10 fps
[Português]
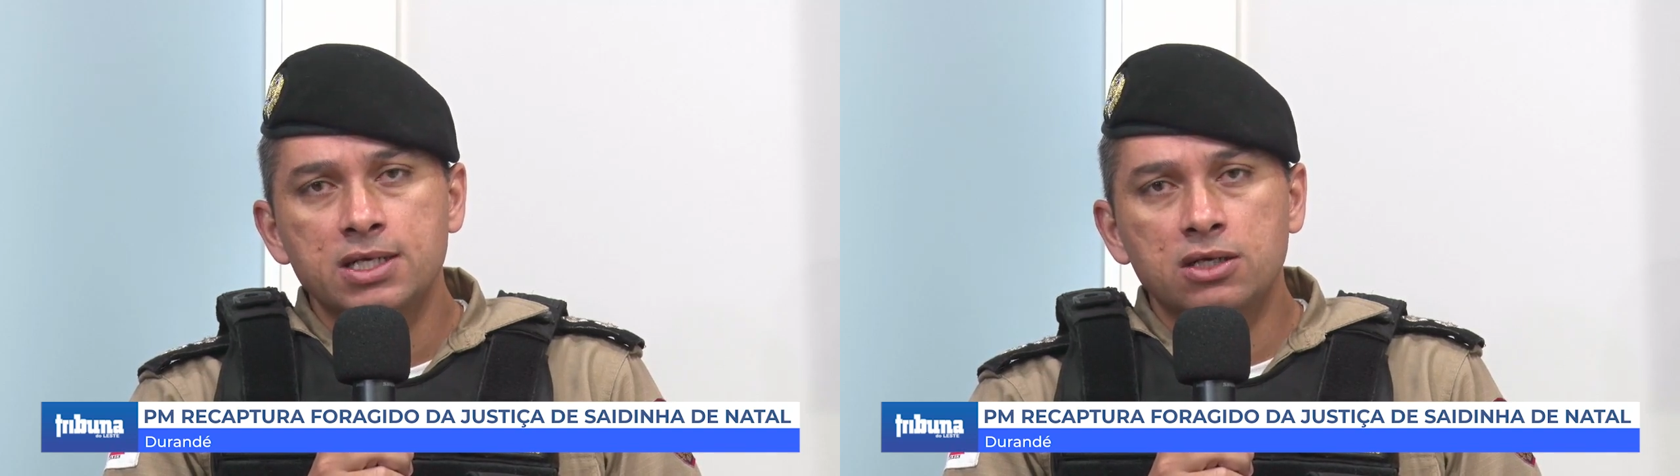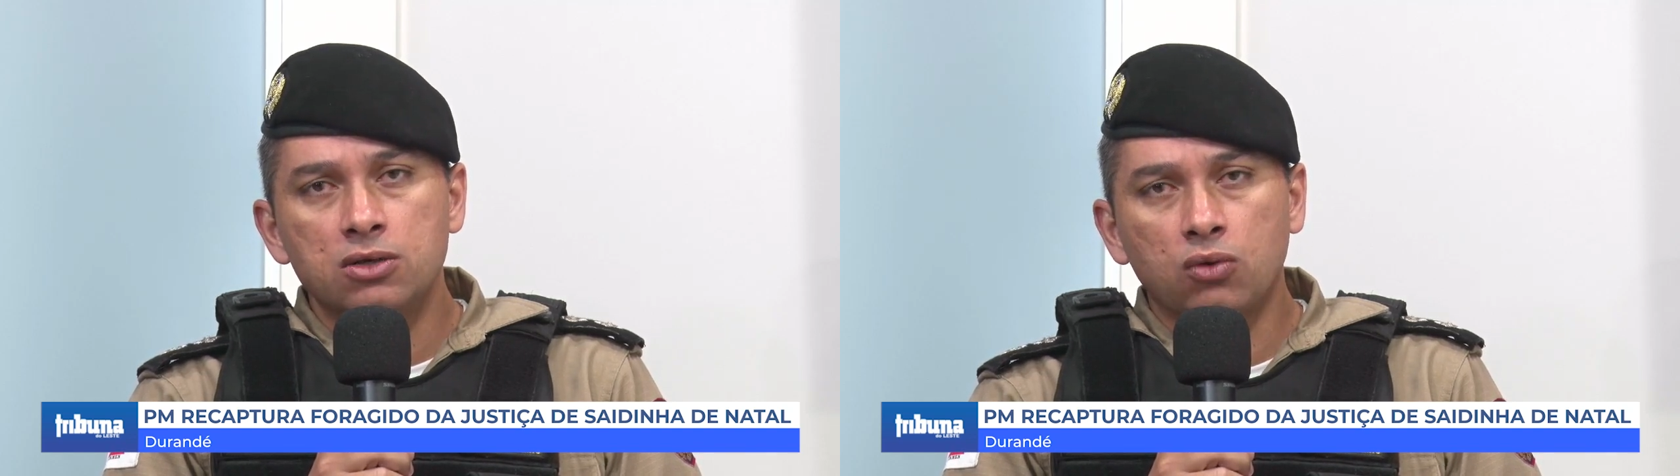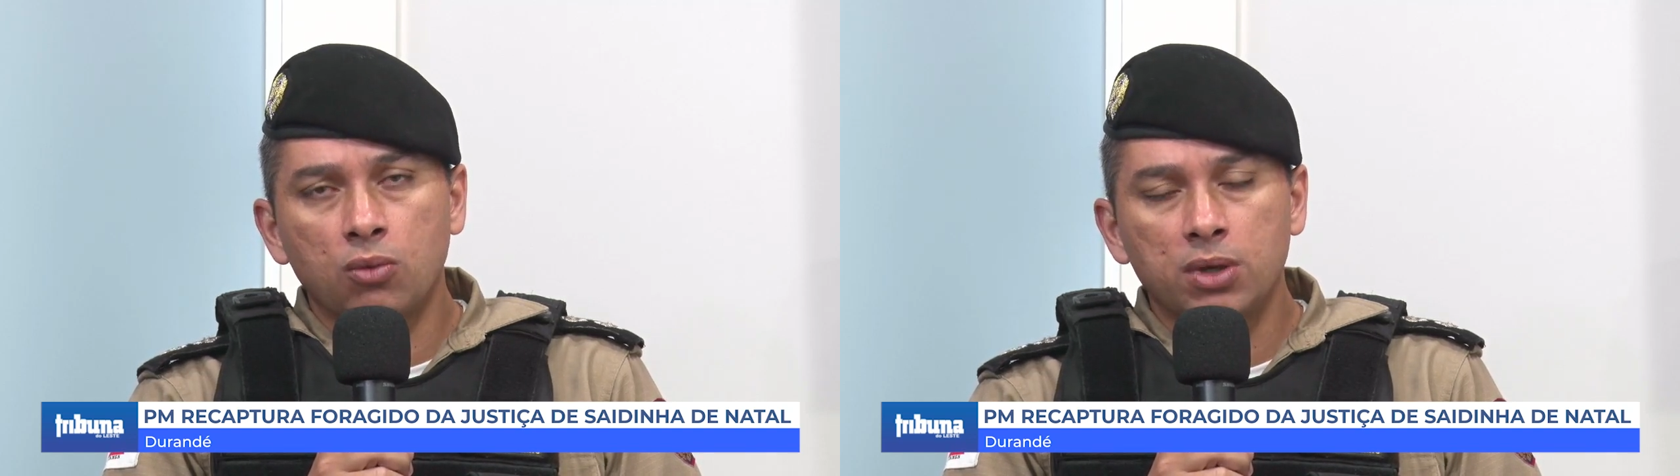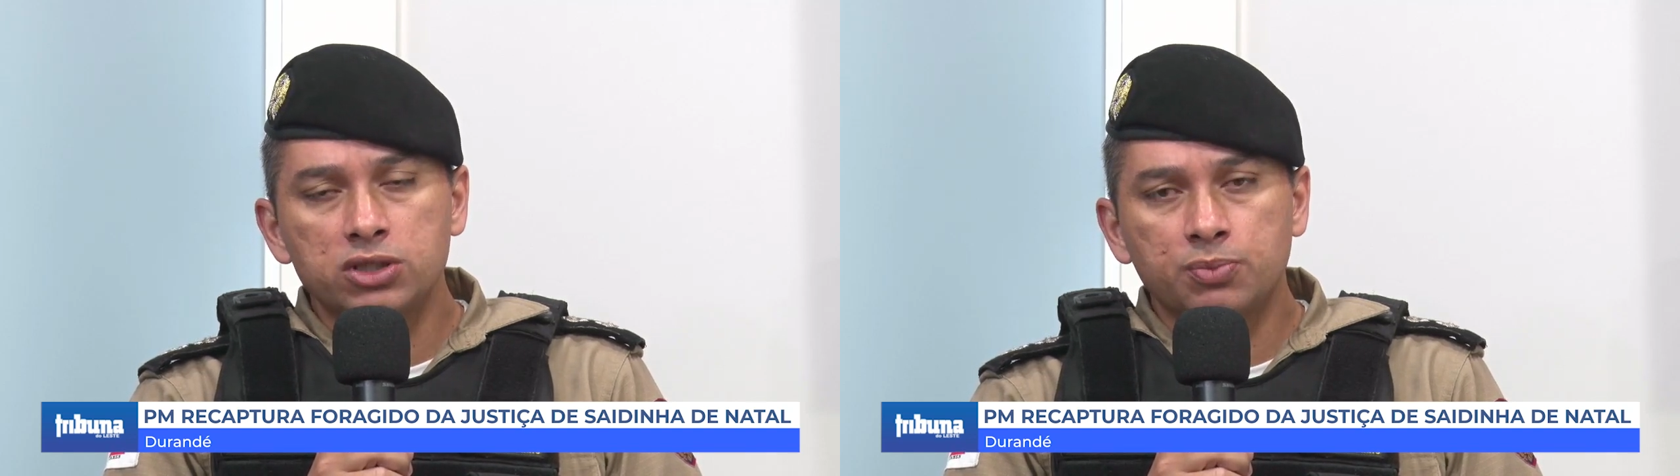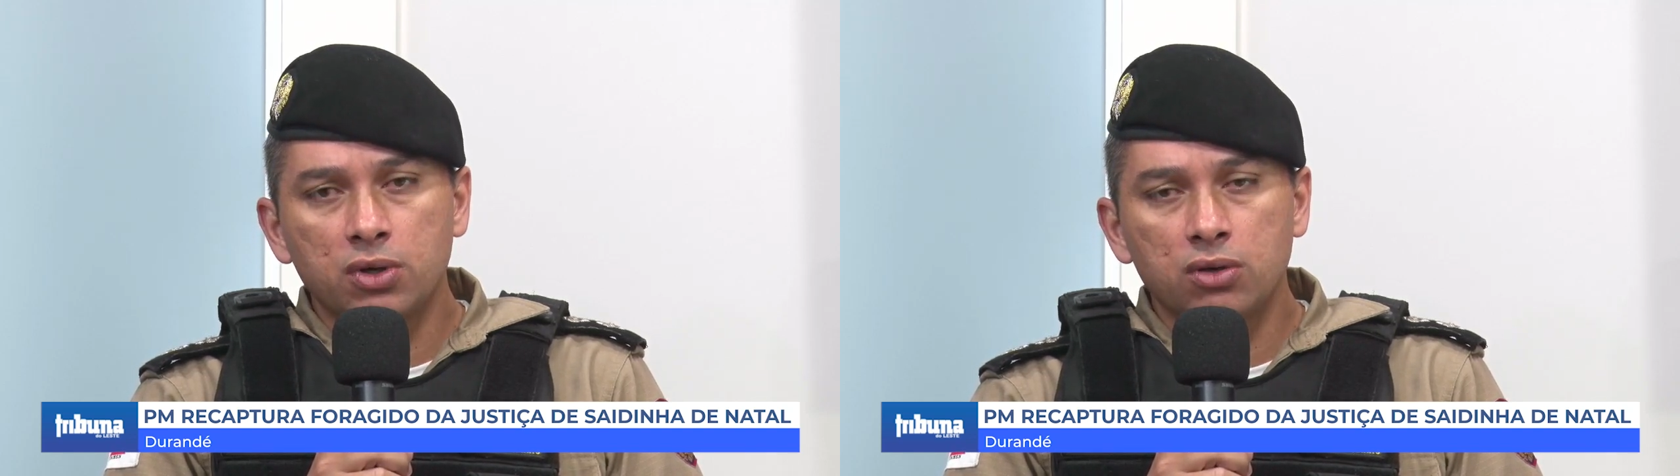é o comando,
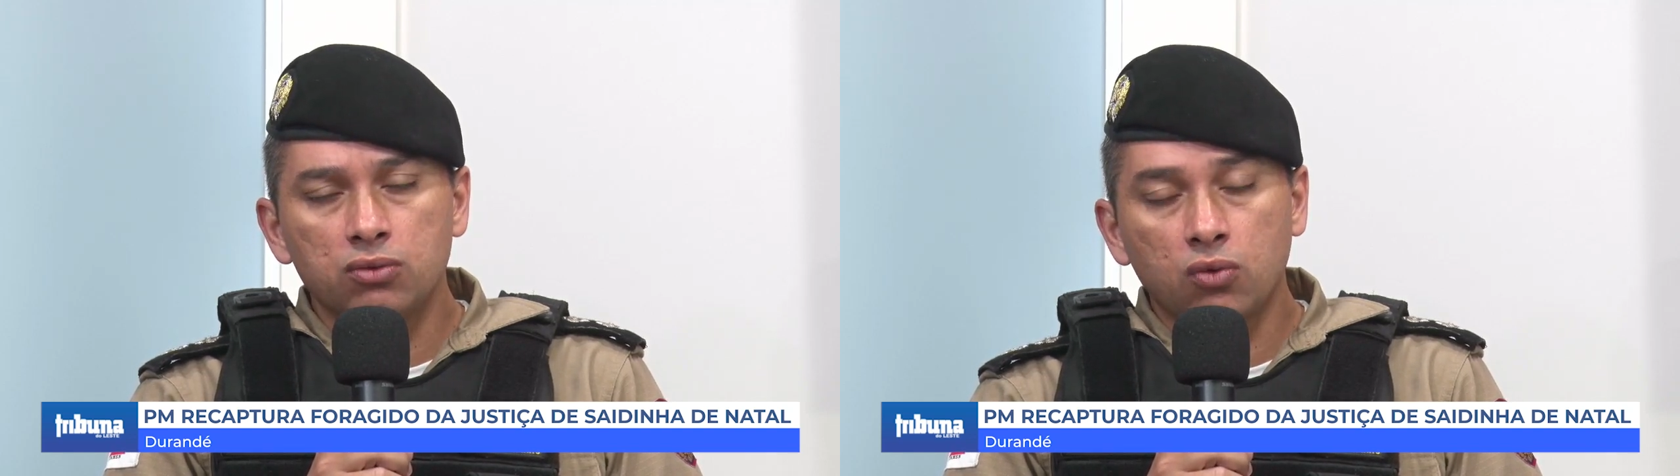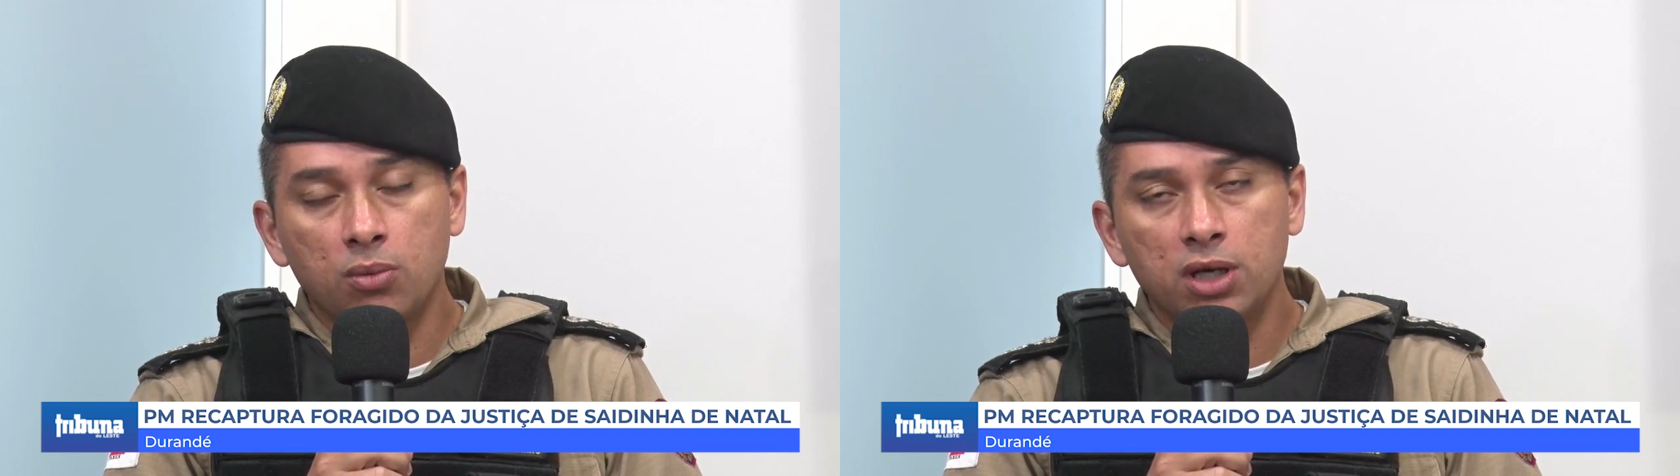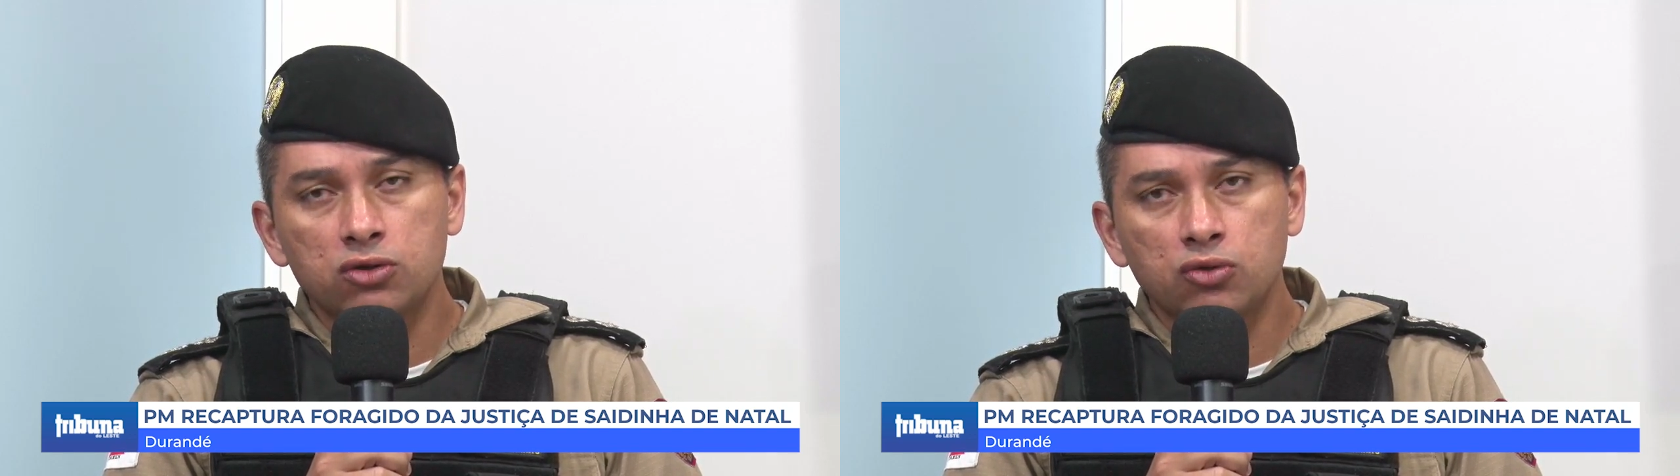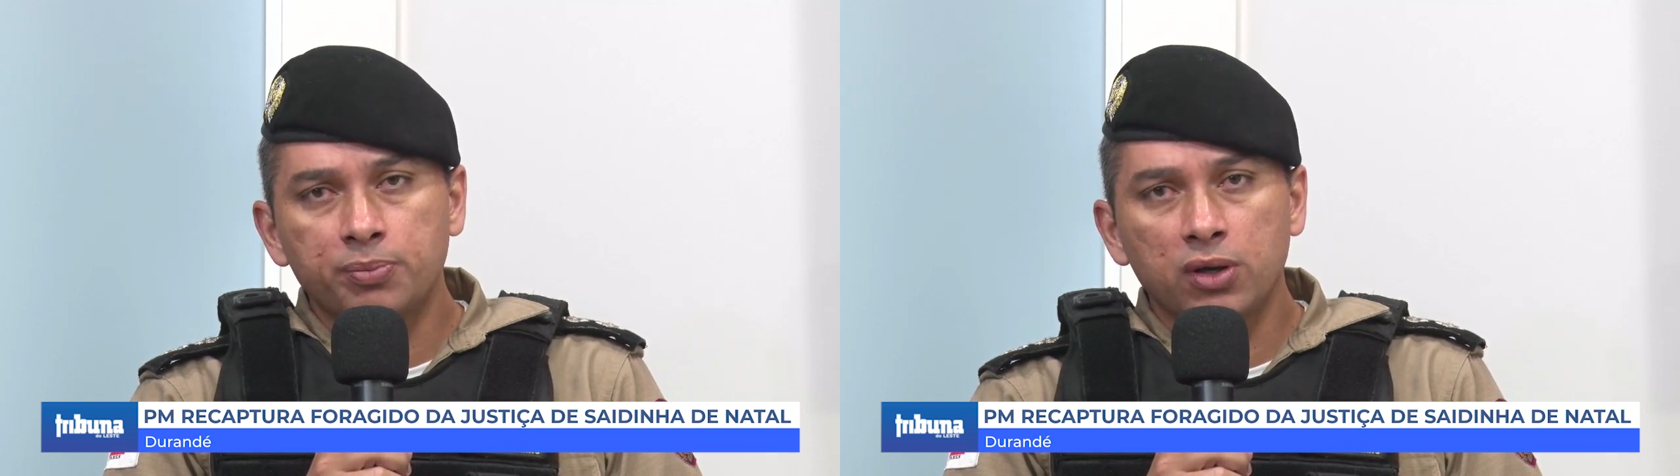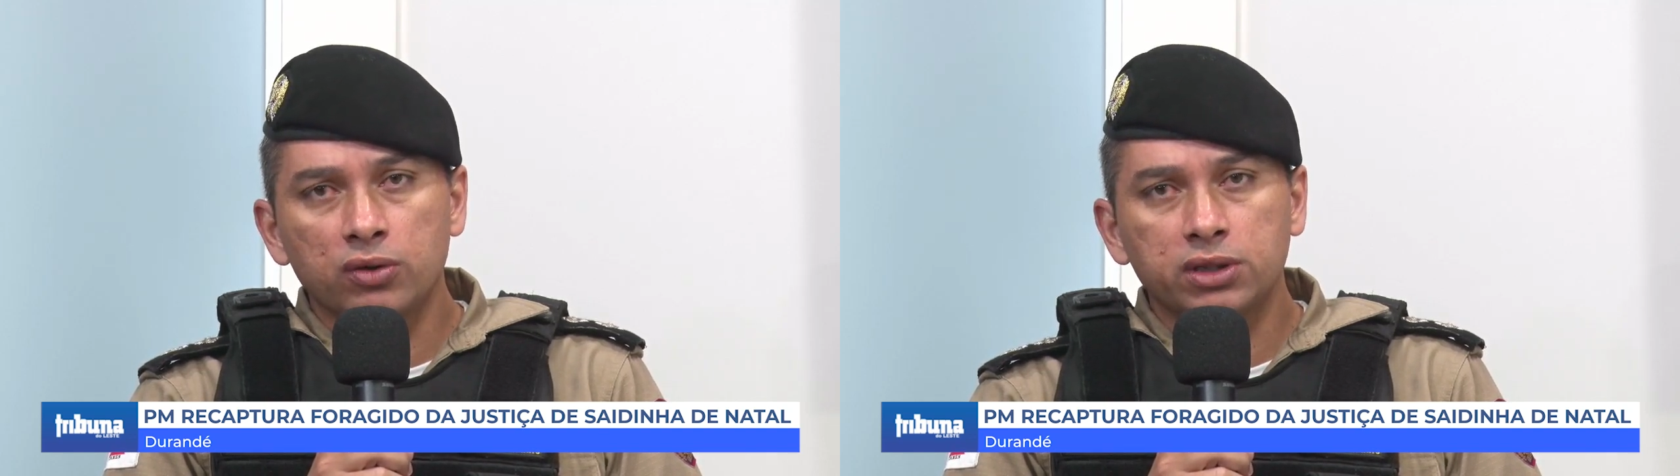comando do
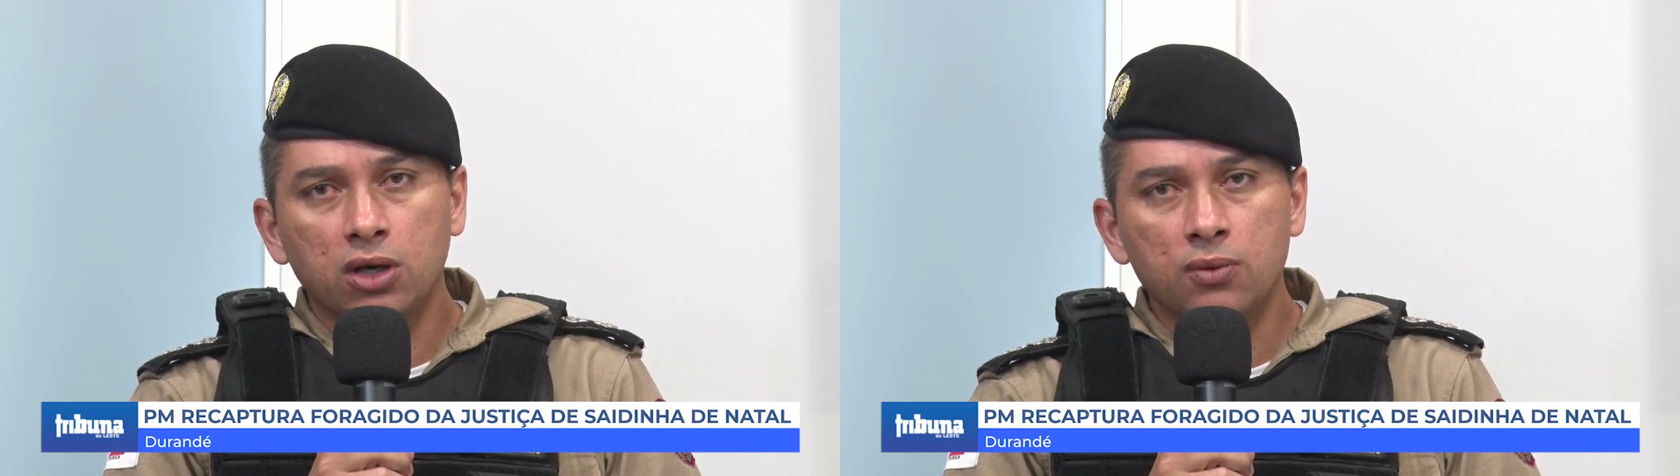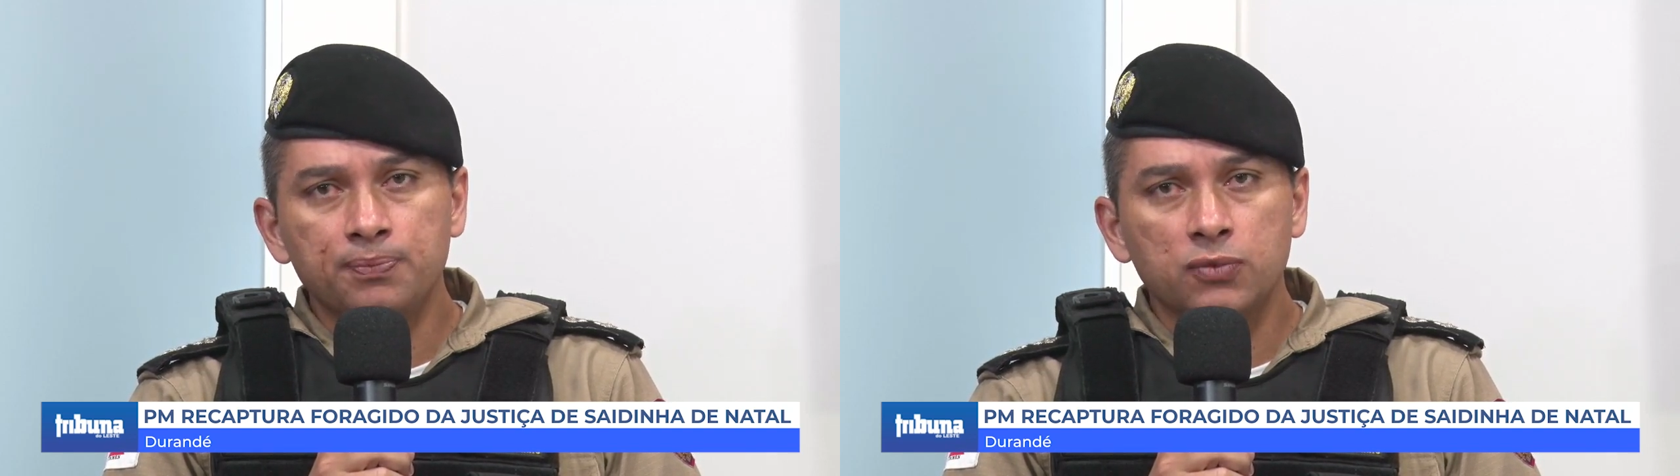pelotão,